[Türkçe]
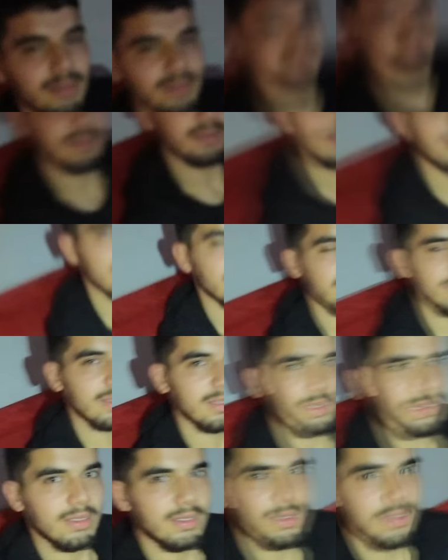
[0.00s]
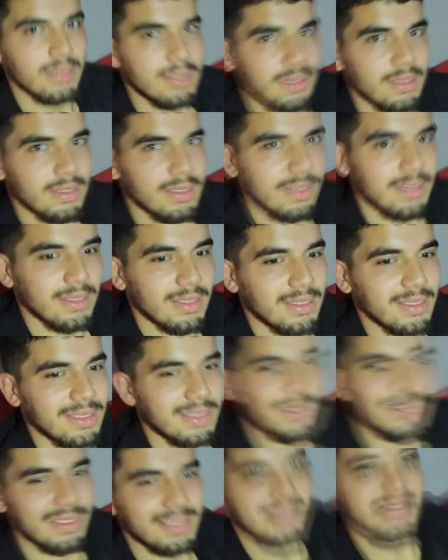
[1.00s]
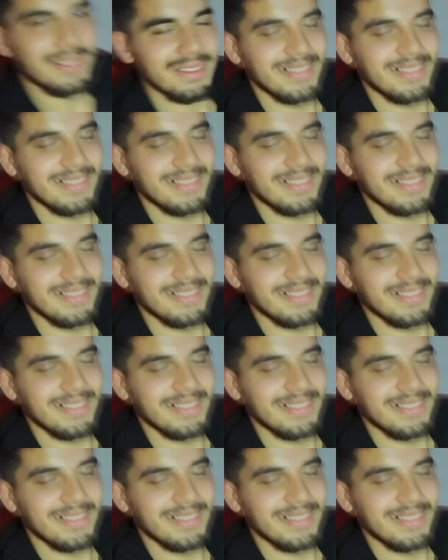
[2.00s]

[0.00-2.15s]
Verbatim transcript: Az önce diyordun ki gizli geçitte girelim. Şimdi hani ne